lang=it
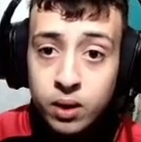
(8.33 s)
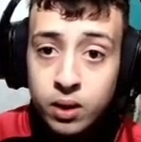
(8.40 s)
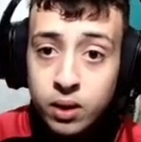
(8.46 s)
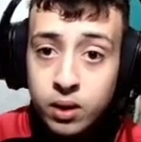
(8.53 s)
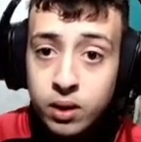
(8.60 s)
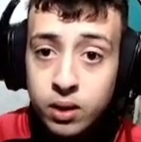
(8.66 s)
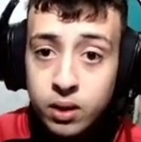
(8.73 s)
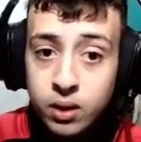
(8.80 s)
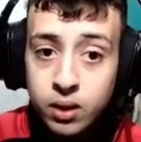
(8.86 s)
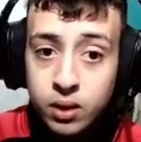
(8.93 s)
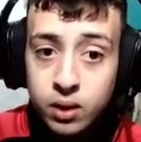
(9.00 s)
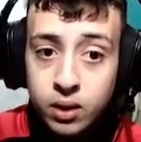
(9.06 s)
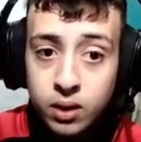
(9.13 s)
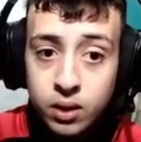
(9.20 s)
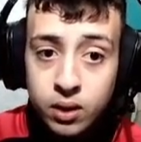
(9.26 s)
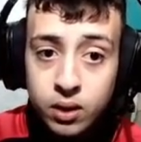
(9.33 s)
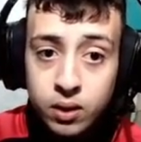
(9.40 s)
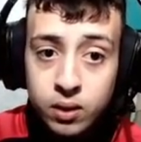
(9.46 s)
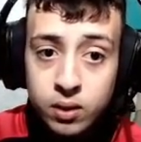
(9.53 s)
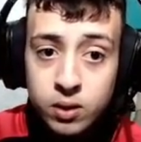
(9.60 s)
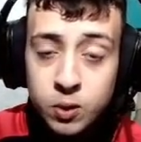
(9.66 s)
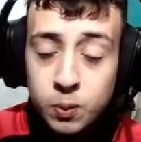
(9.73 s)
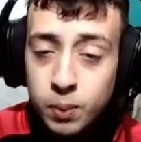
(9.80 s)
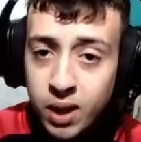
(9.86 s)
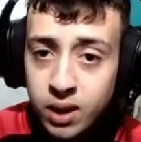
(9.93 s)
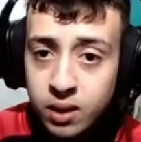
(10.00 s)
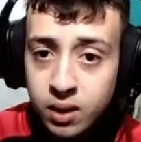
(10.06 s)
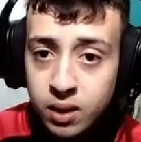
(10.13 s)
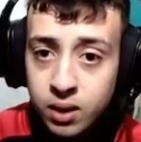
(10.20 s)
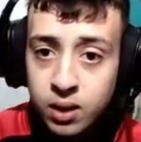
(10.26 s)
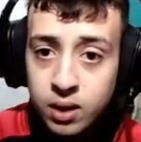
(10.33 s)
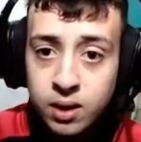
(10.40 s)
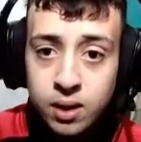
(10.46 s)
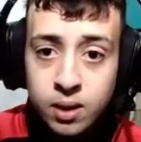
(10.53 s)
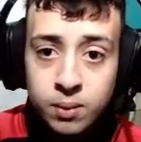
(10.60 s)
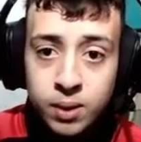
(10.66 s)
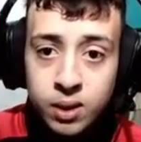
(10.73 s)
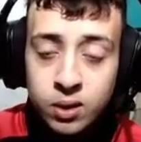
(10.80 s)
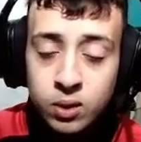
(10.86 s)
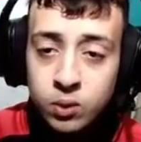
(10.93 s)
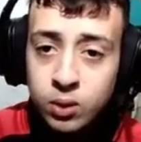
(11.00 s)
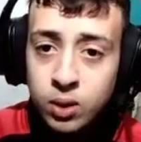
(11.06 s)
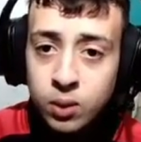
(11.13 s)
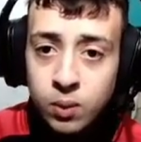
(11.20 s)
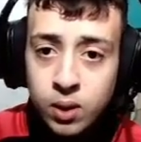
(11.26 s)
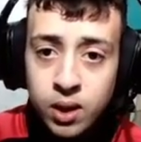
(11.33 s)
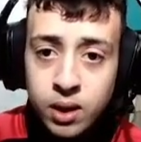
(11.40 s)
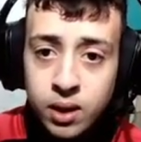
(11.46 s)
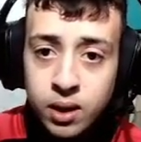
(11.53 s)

di spegnere letteralmente tutti quelli